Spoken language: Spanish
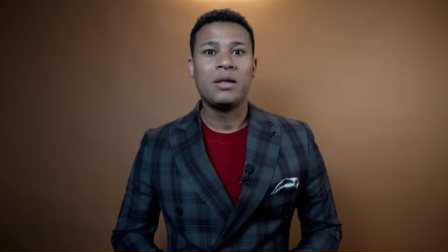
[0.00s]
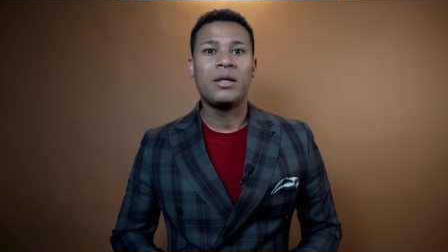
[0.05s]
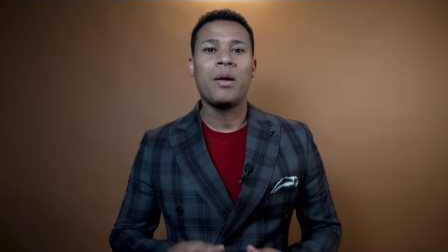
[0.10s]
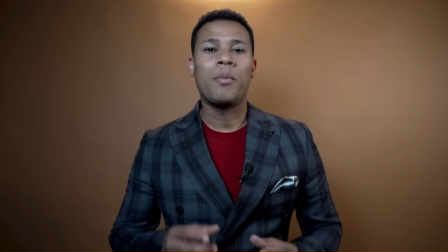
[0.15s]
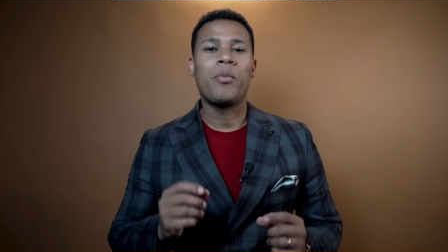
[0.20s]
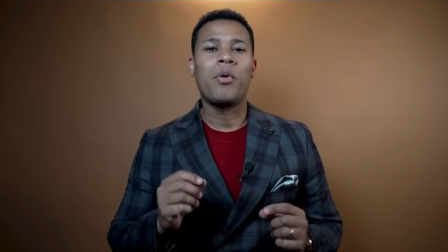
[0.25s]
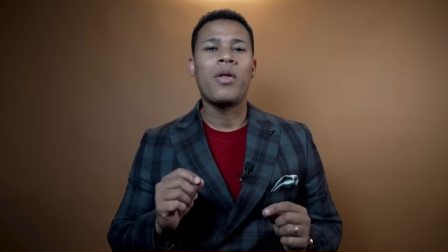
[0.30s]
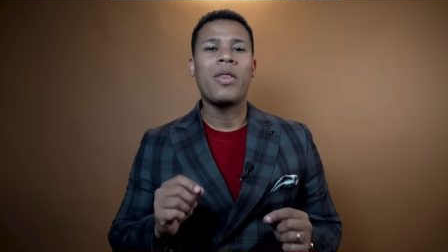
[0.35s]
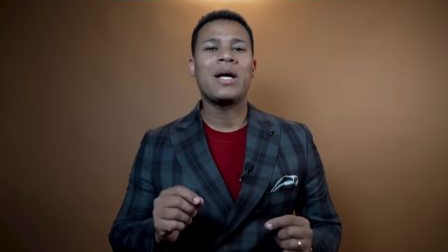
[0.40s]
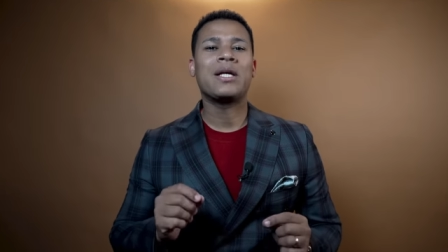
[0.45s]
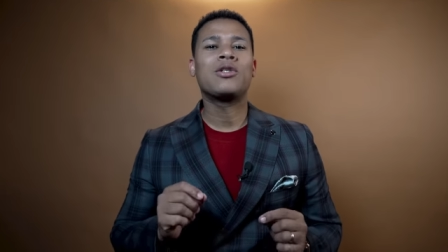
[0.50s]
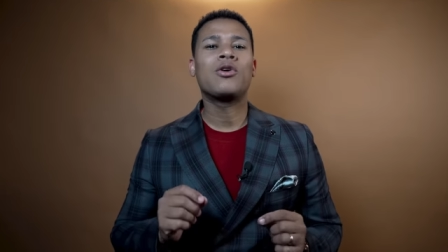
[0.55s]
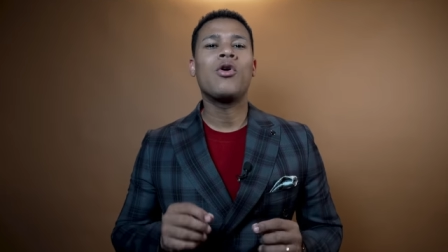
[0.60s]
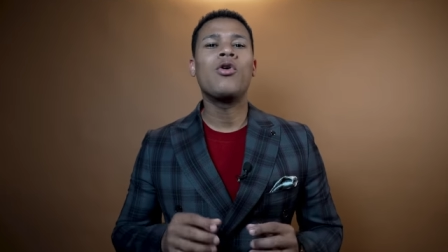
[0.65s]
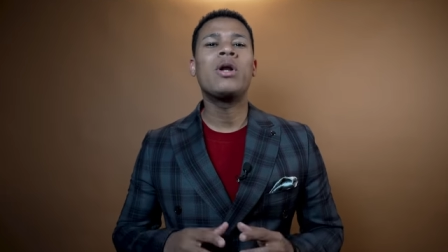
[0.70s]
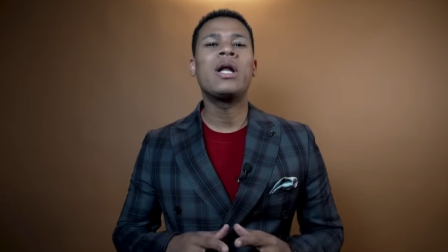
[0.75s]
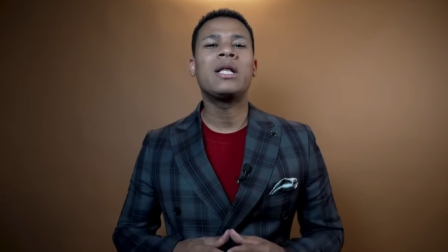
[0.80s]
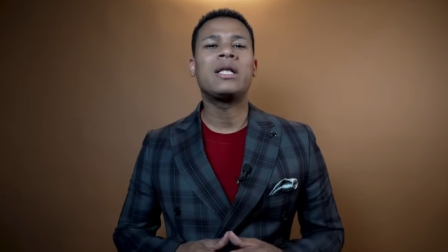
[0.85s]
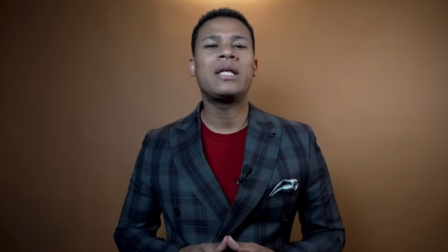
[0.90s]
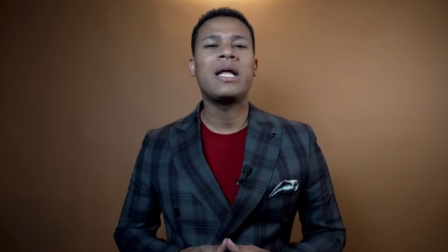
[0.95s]
te puedas
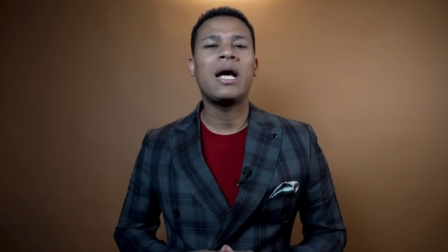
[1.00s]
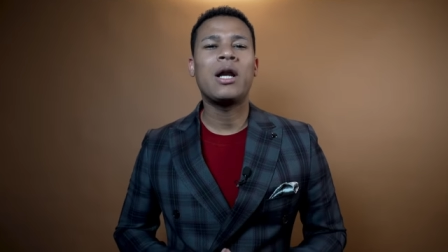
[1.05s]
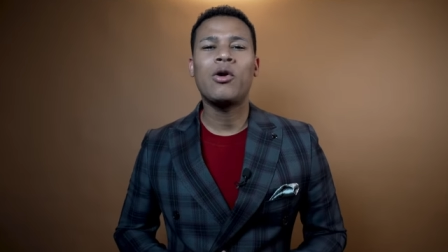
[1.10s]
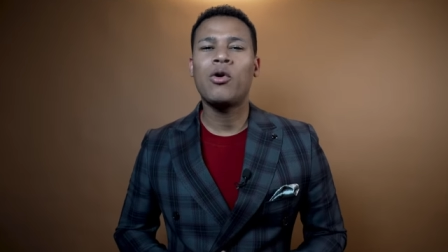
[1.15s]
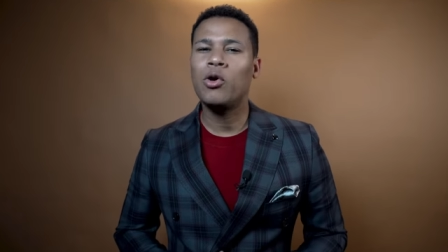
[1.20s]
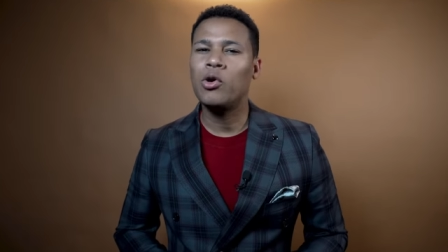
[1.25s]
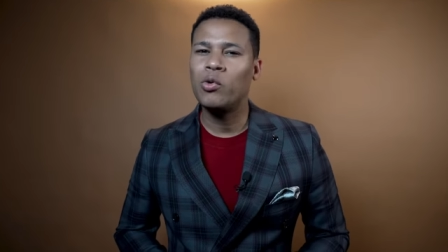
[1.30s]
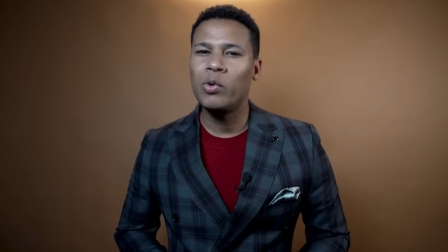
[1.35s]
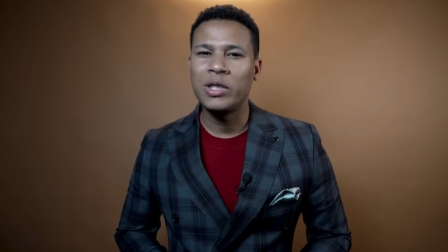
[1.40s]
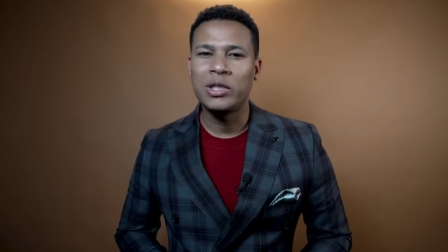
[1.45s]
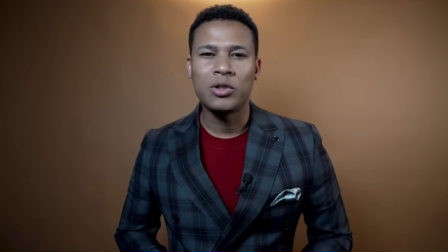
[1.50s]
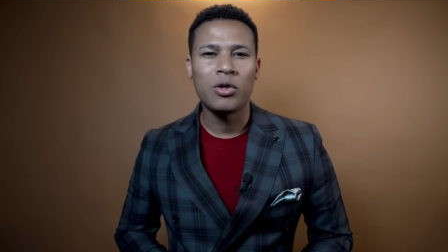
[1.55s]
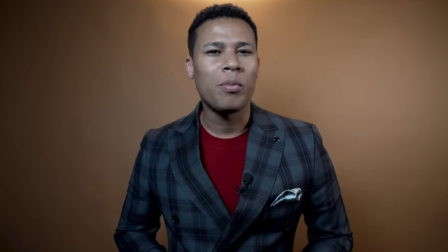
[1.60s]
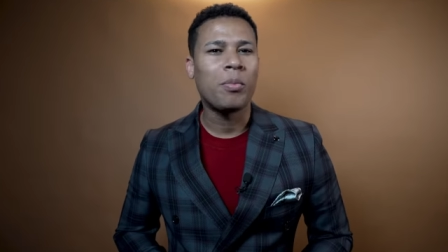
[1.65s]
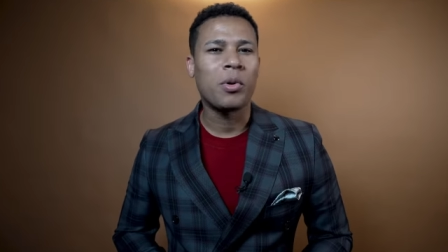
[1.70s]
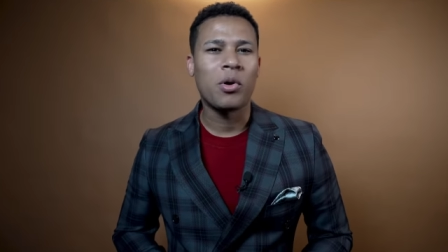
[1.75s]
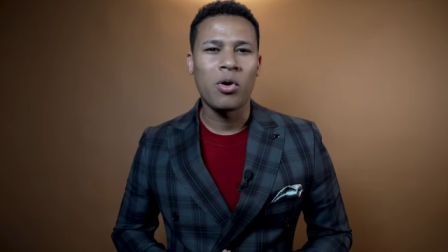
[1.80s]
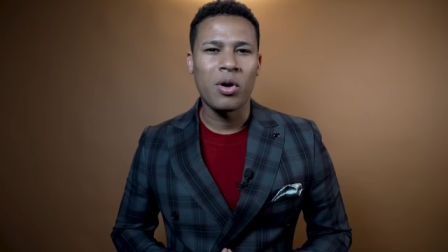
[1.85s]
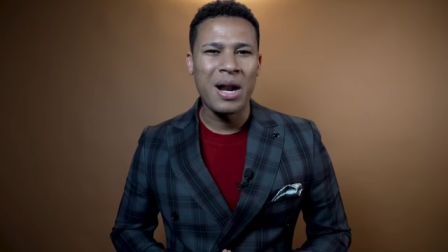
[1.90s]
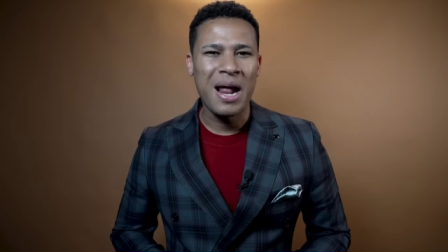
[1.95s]
conectar con
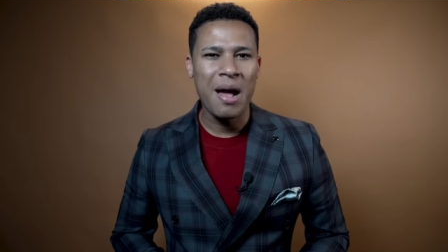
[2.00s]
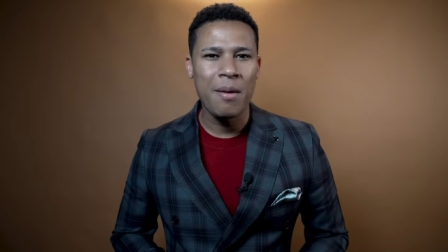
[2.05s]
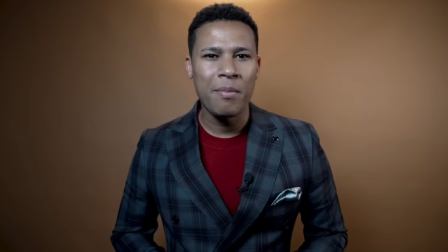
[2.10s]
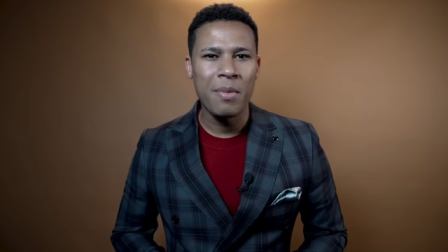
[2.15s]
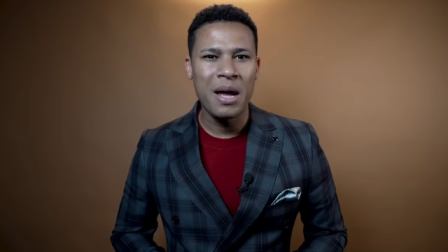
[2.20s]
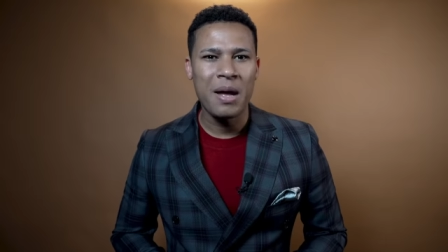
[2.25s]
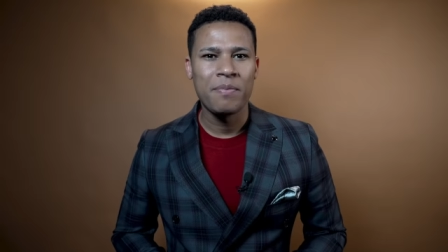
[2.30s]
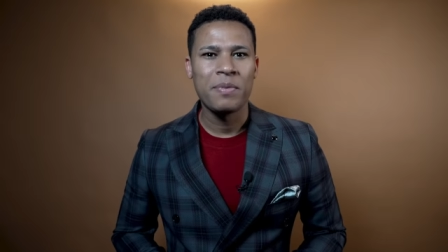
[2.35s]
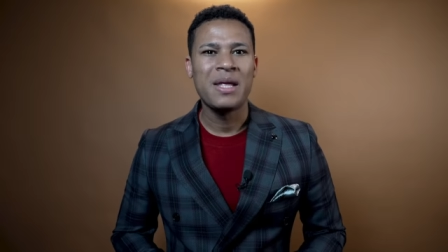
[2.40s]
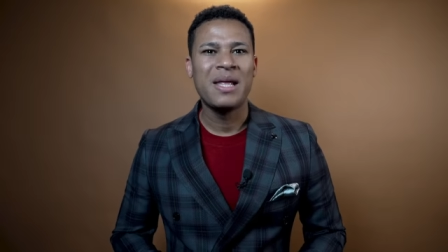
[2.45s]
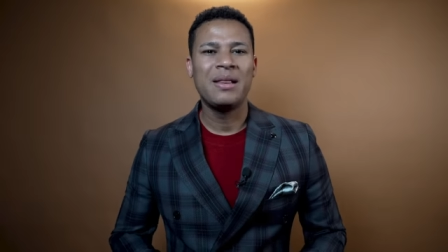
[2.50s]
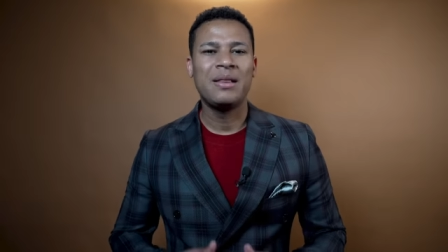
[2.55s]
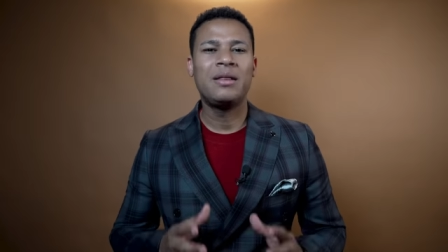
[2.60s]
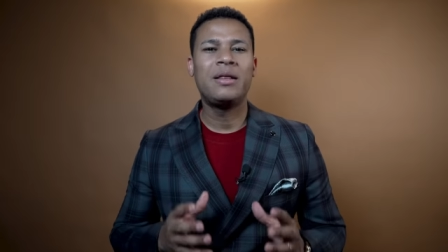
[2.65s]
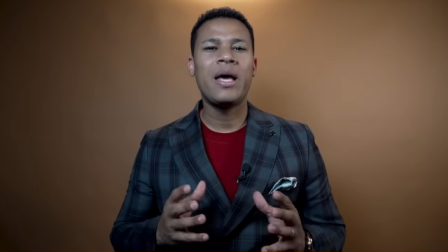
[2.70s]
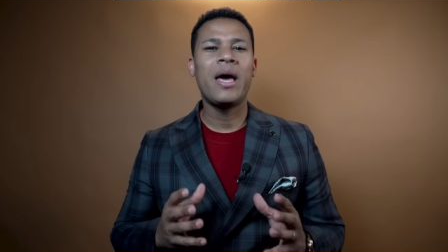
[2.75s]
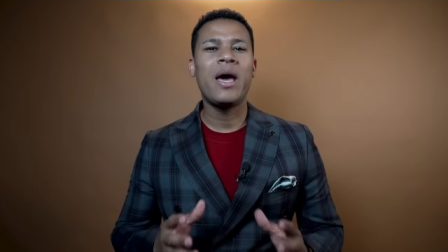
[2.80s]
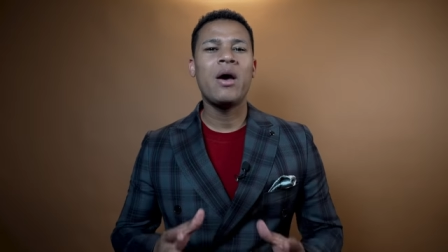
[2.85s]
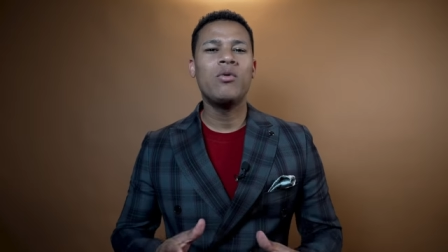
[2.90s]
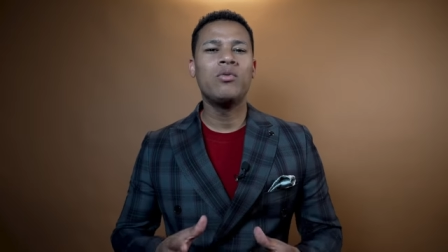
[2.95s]
nuestro programa
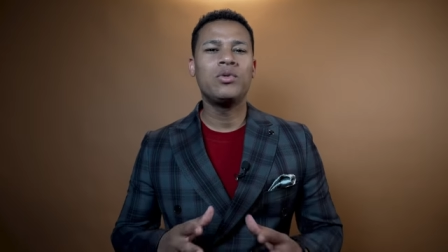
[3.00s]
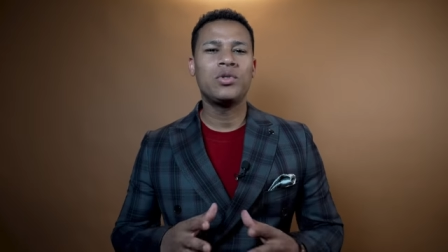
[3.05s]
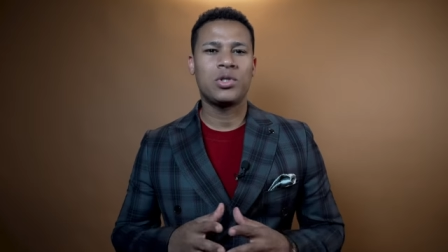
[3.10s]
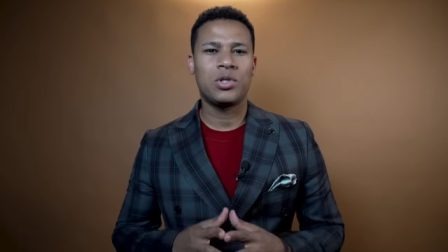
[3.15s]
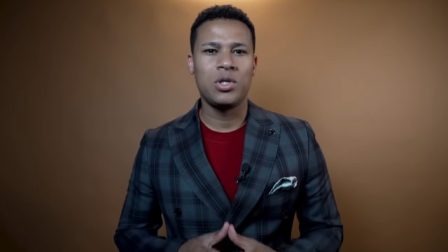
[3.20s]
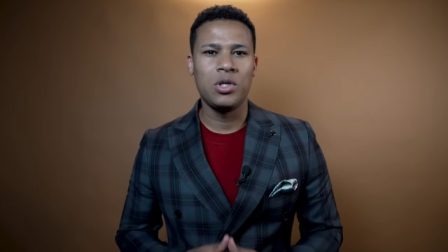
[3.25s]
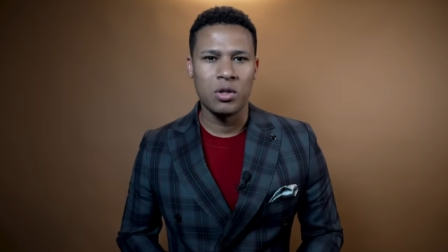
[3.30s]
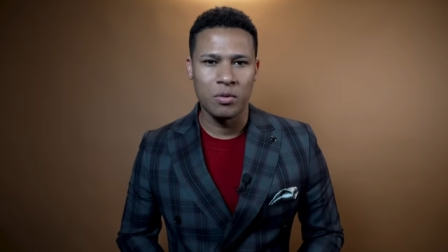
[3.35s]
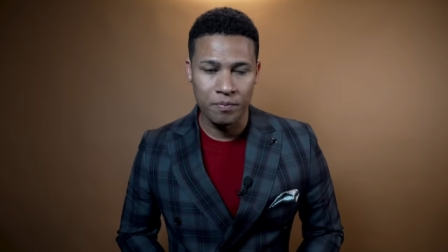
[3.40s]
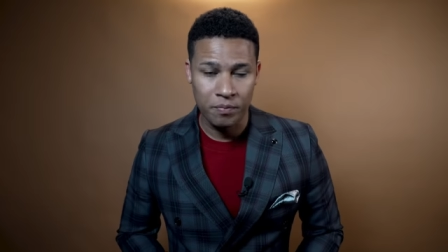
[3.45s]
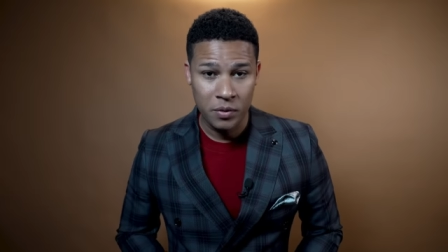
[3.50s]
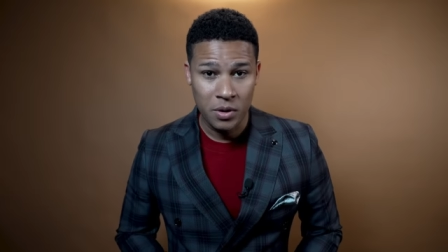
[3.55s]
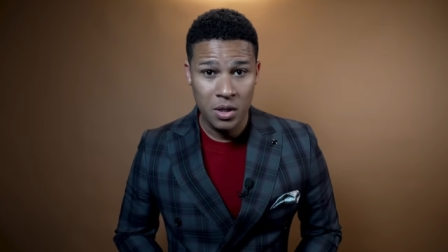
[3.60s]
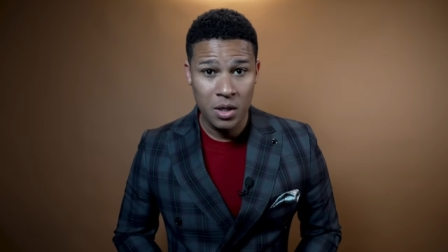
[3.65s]
de unción.